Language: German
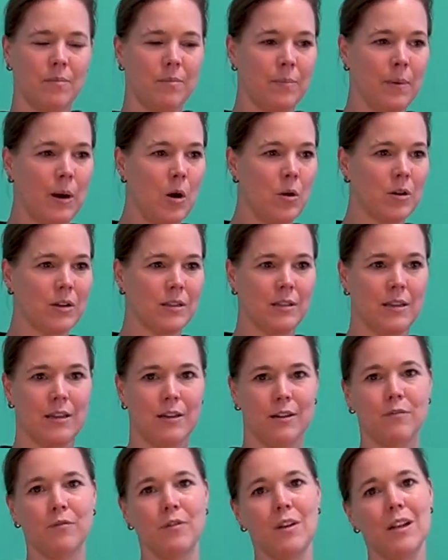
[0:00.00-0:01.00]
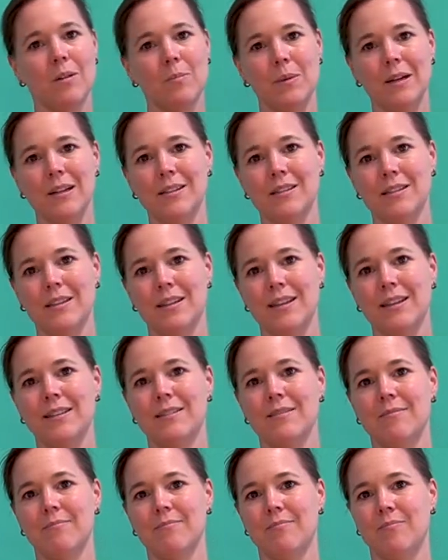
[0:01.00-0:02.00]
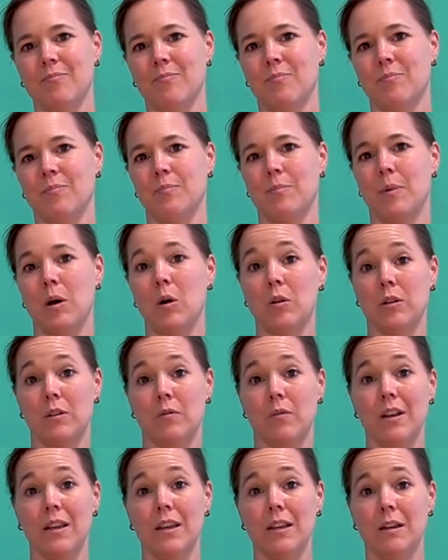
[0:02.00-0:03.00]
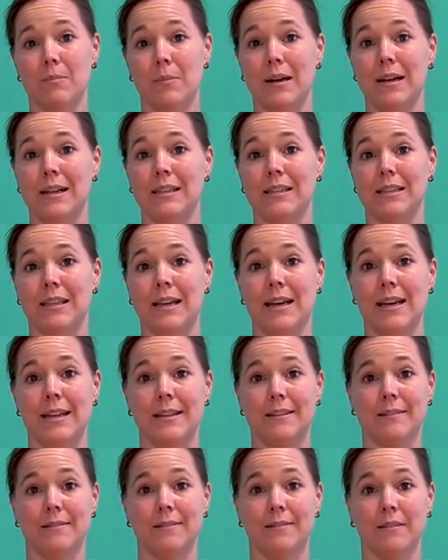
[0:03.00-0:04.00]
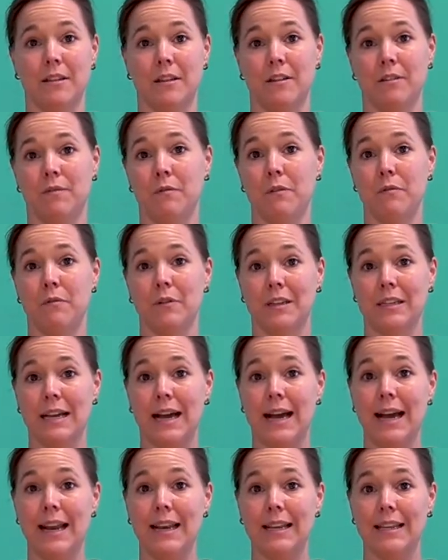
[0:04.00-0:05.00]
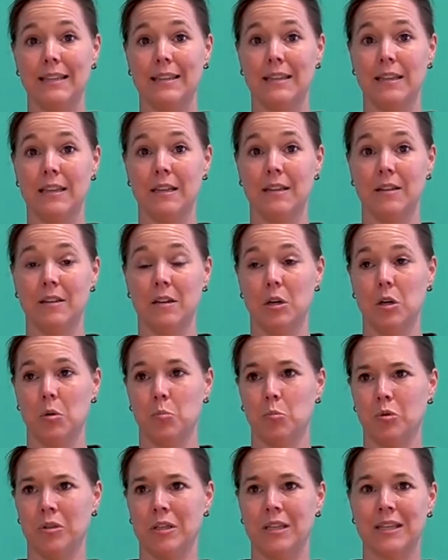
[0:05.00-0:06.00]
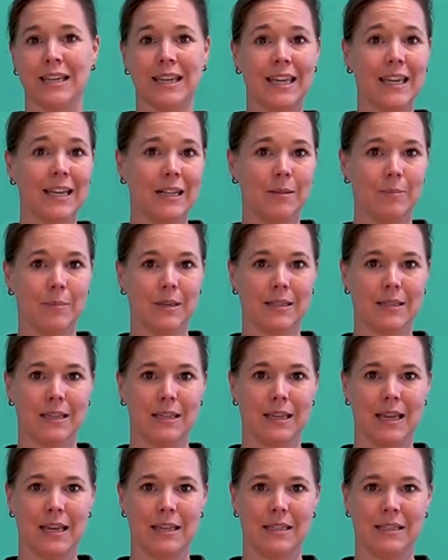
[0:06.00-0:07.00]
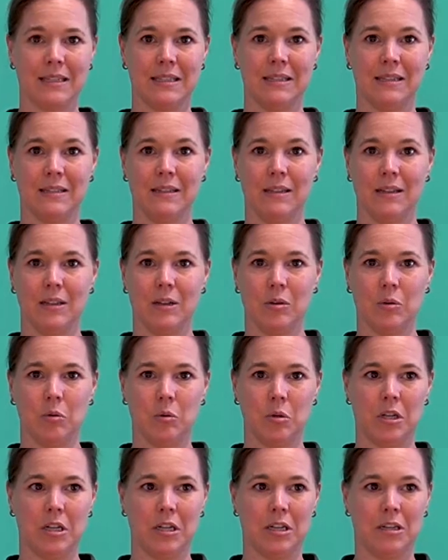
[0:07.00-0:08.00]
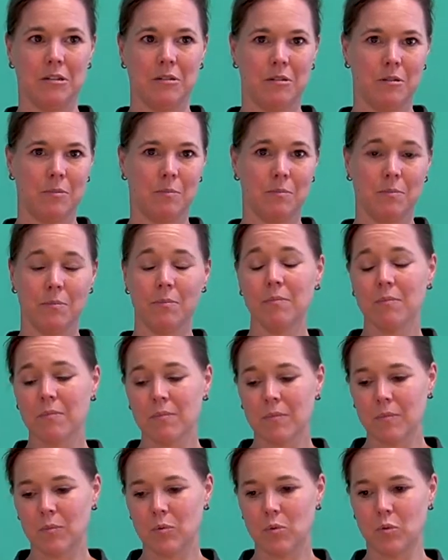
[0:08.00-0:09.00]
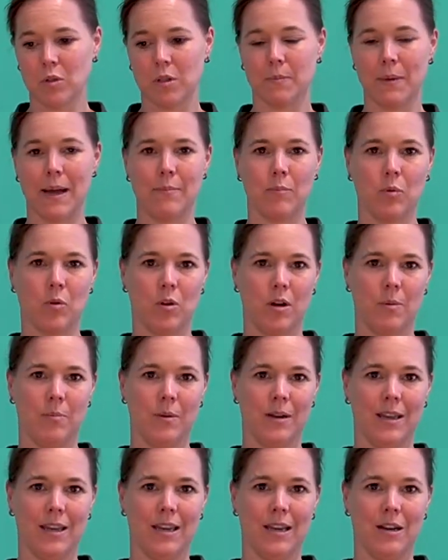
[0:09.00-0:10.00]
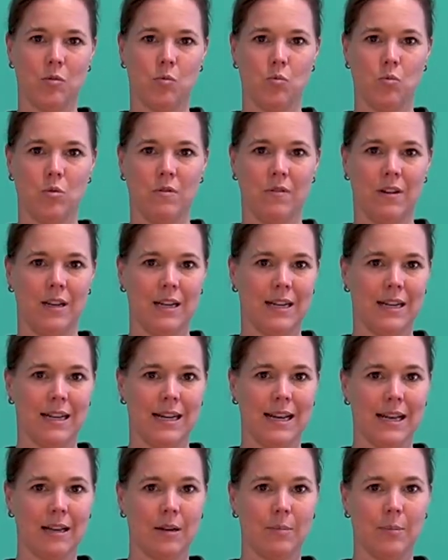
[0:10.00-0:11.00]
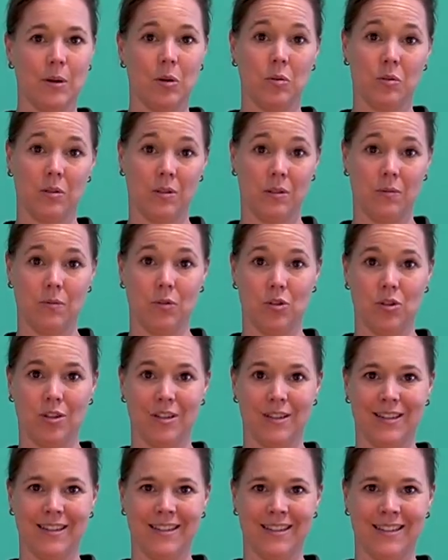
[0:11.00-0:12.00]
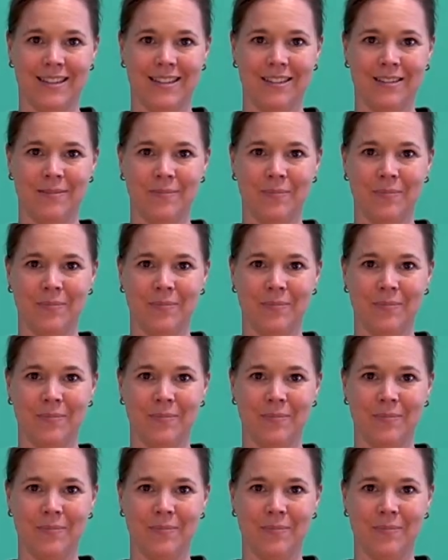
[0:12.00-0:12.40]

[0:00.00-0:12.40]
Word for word: Brauche ich eher viele Mahlzeiten? Brauche ich wenige Mahlzeiten? Wie verteile ich die? Muss ich regelmäßig essen? Oder ähm, tut es meinem Körper eher gut, wenn er da lange Pausen zwischendrin hat?